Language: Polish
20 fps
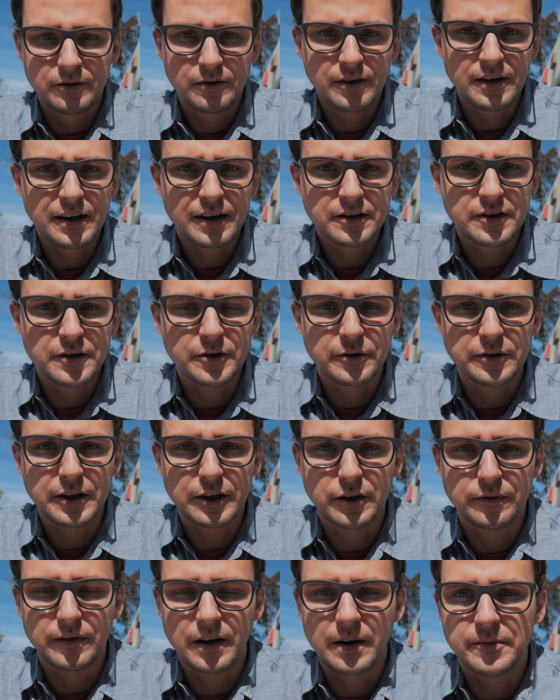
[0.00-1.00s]
No i tak się
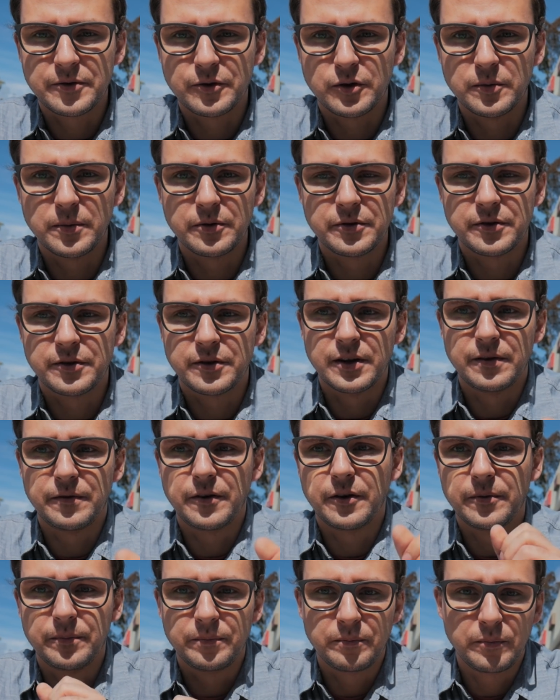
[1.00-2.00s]
skontaktowałem z Kubą, z
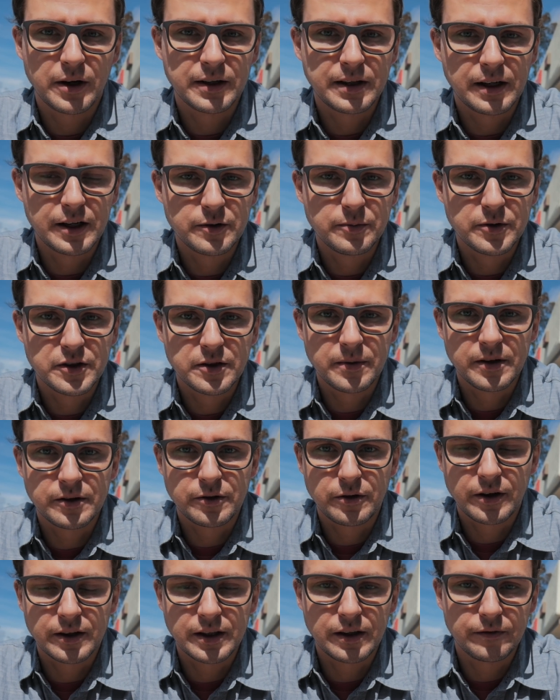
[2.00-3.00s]
Sylwią, pogadaliśmy sobie
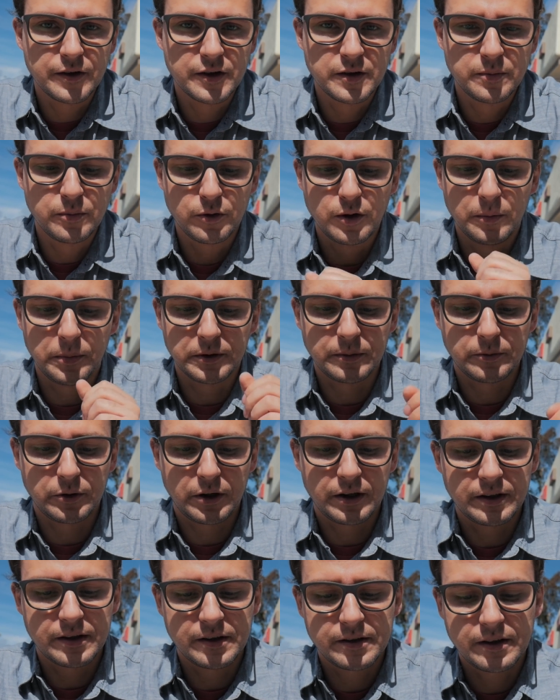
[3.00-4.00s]
trochę na Facebooku, potem
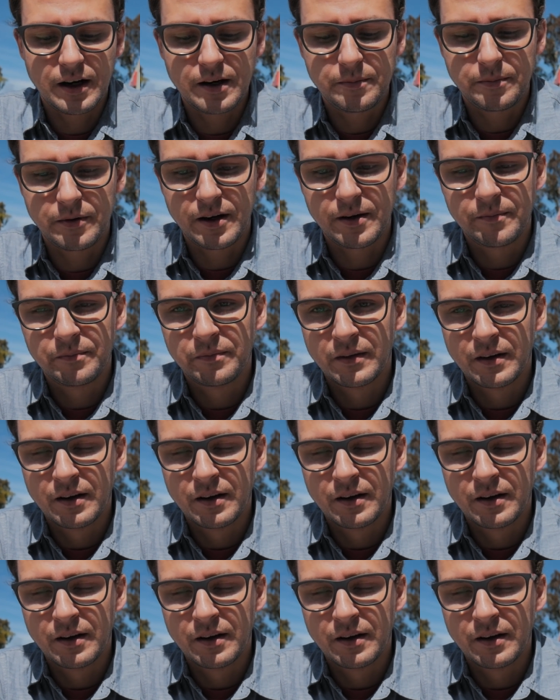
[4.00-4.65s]
trochę na Skype'ie,